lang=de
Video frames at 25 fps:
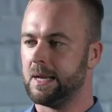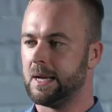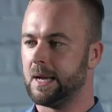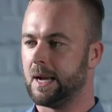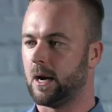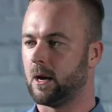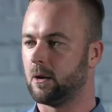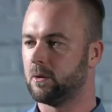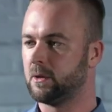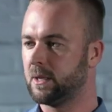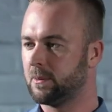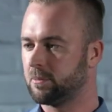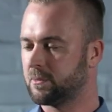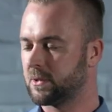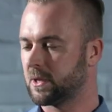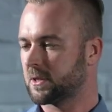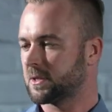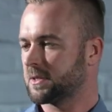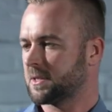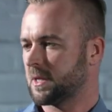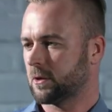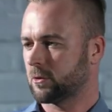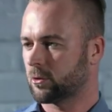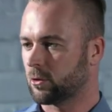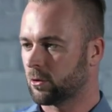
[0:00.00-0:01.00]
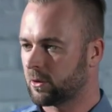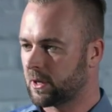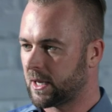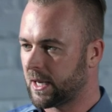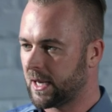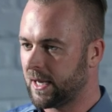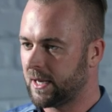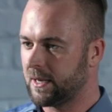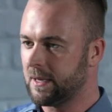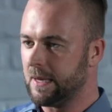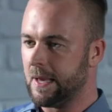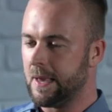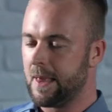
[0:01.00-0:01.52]
Und ich habe dann gesagt,
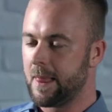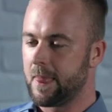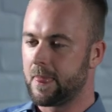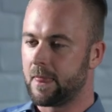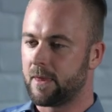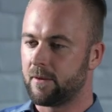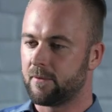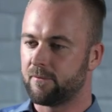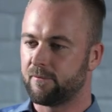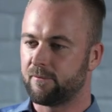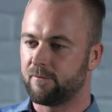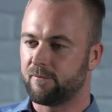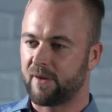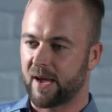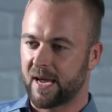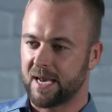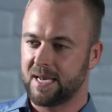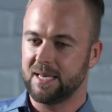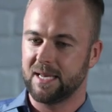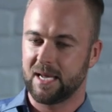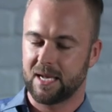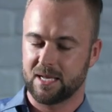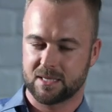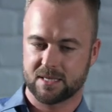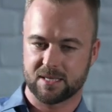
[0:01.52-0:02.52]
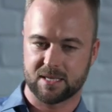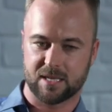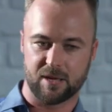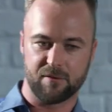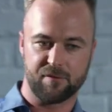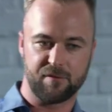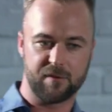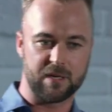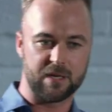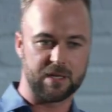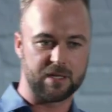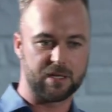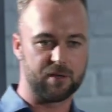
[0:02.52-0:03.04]
okay, wenn jetzt
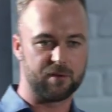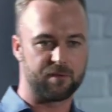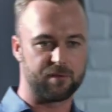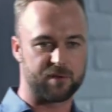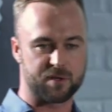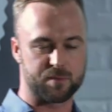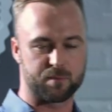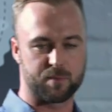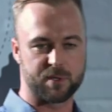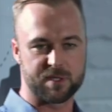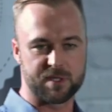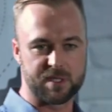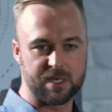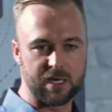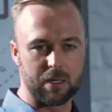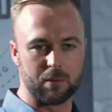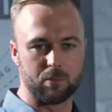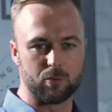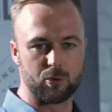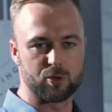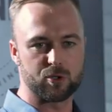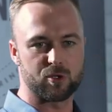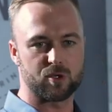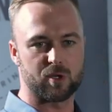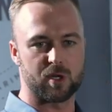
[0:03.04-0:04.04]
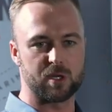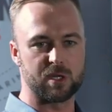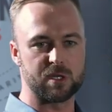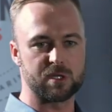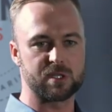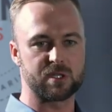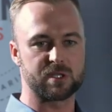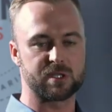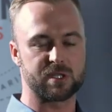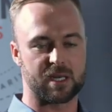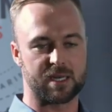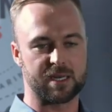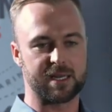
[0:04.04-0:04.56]
definitiv was passieren muss, dann ist
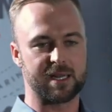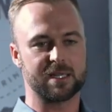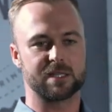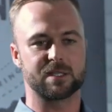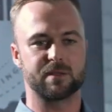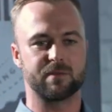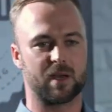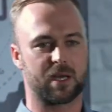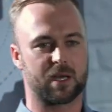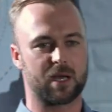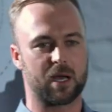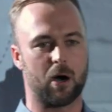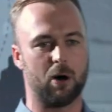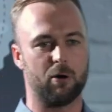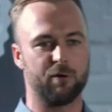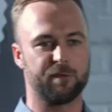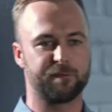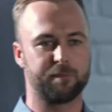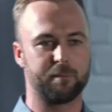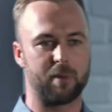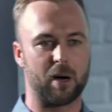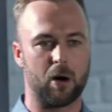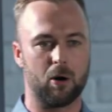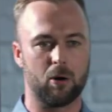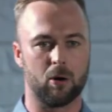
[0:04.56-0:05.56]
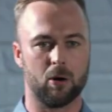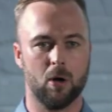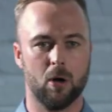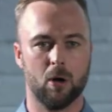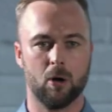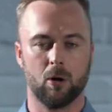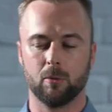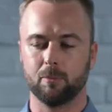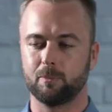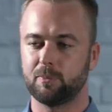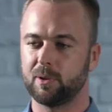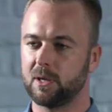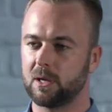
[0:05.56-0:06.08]
es der Netzwerkaufbau
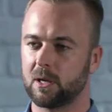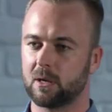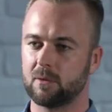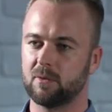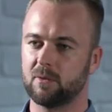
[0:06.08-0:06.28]
und bin dann